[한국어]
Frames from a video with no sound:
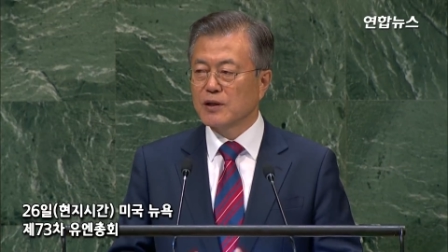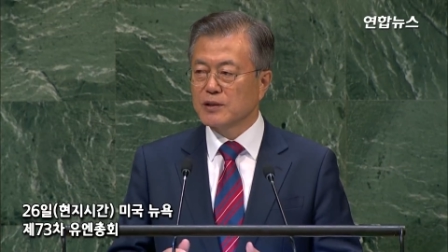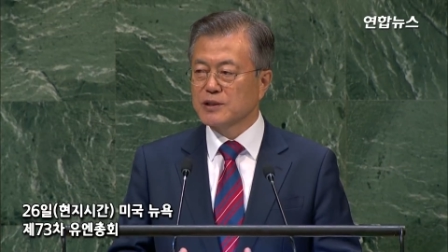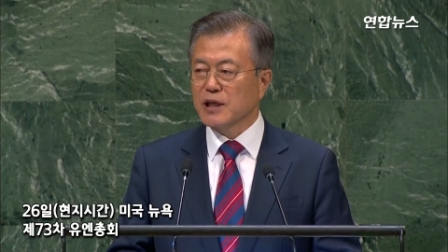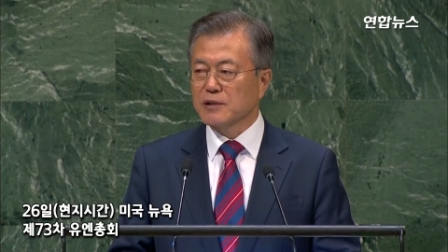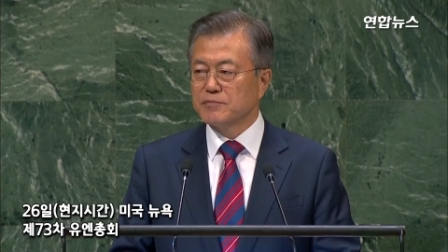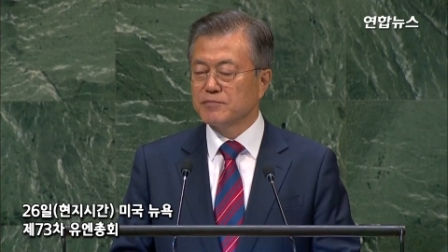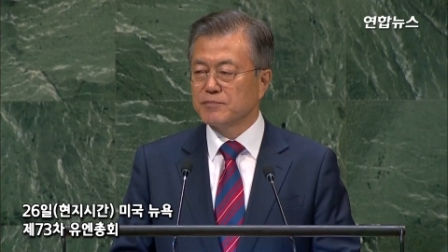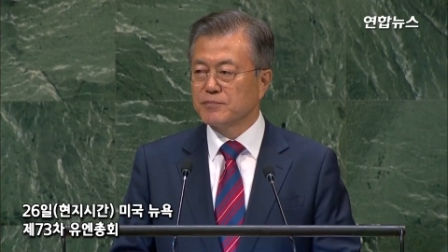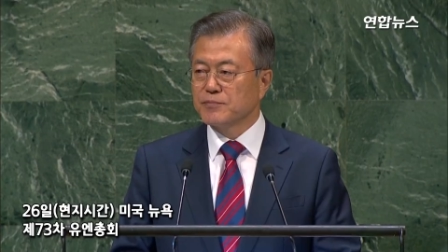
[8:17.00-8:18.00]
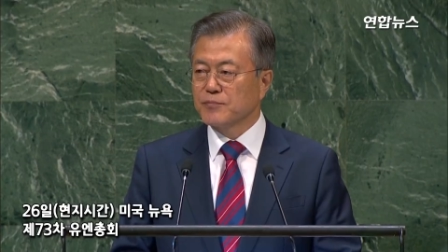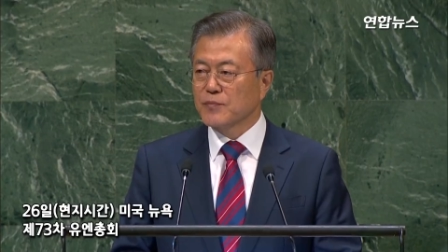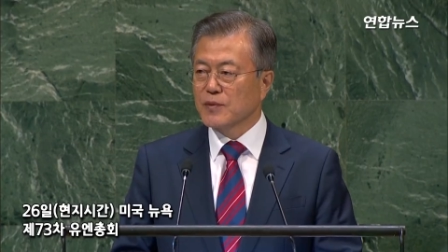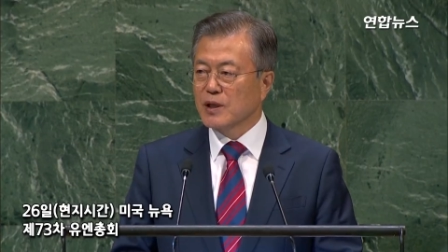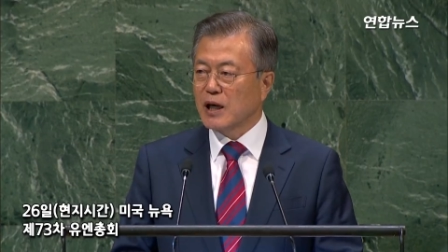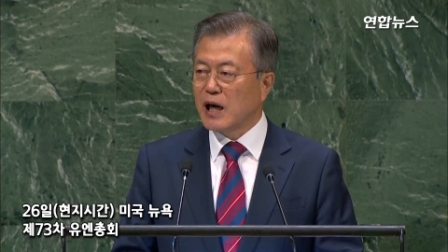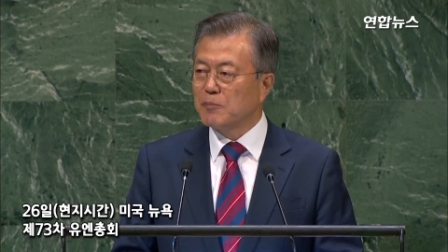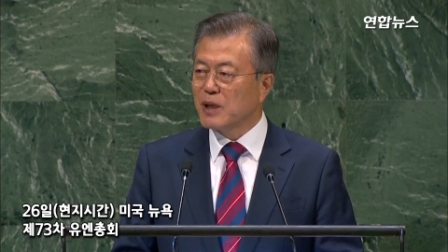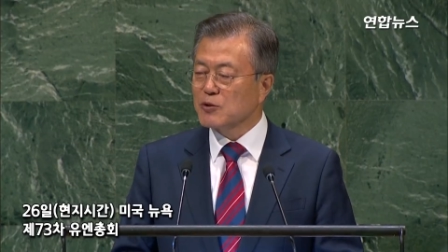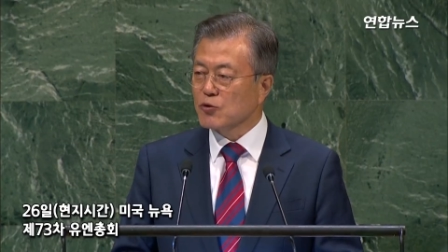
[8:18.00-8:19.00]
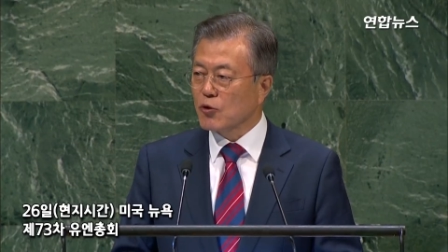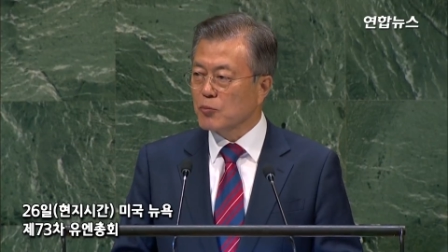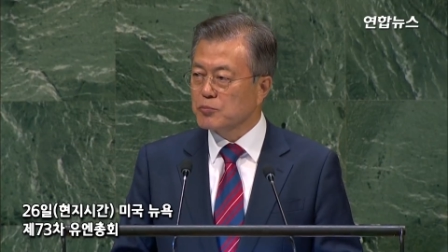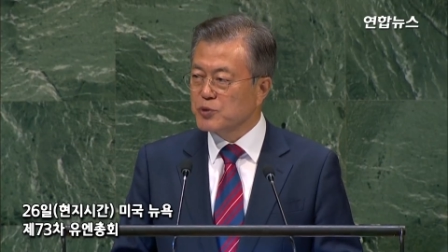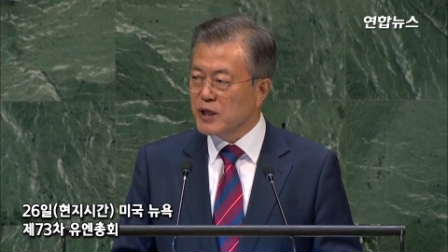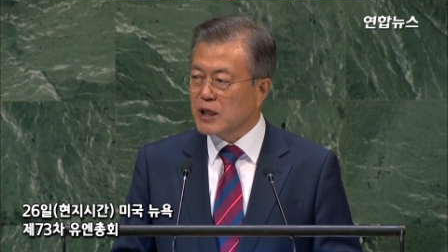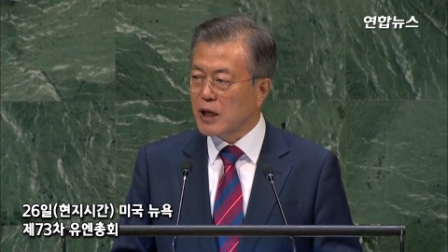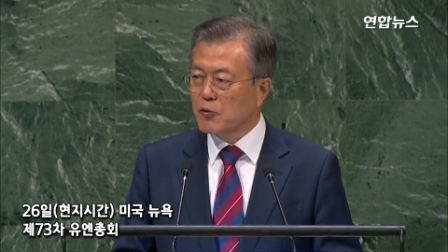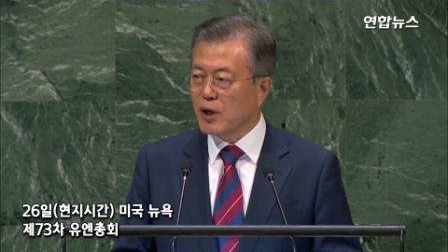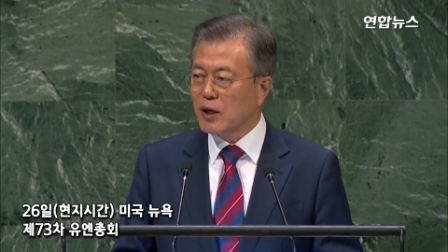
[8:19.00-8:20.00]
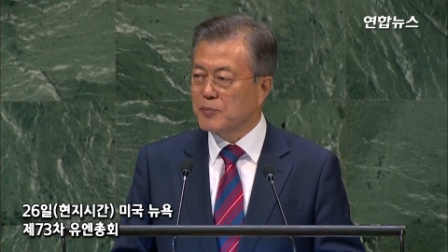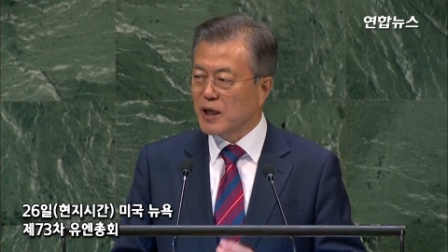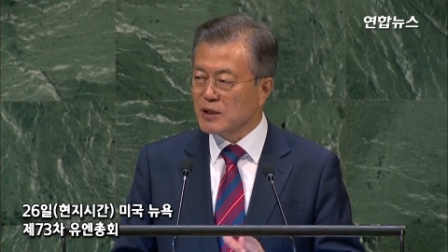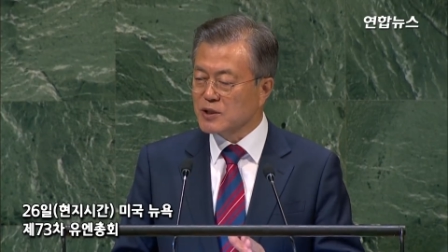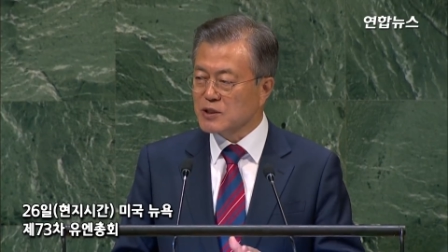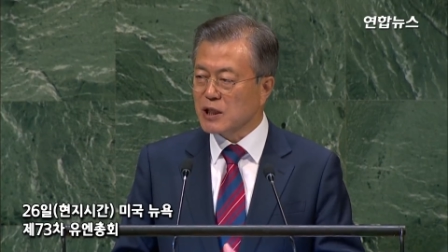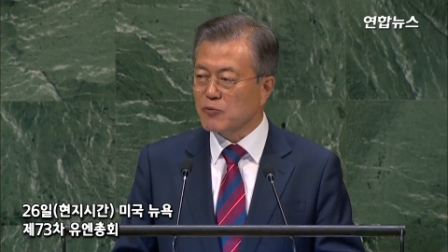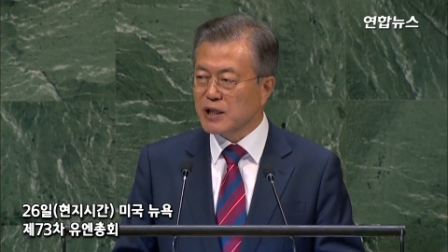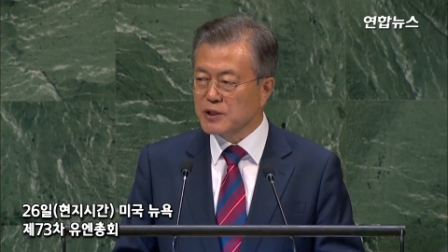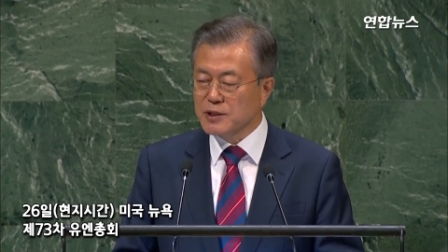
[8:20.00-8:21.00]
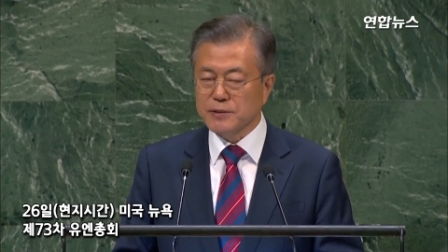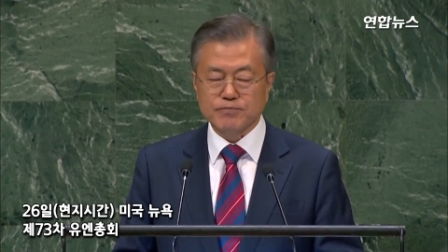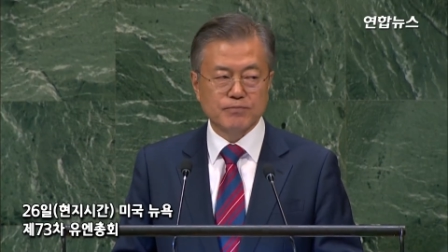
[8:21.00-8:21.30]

의장, 한반도 비핵화와 평화 정착 과정은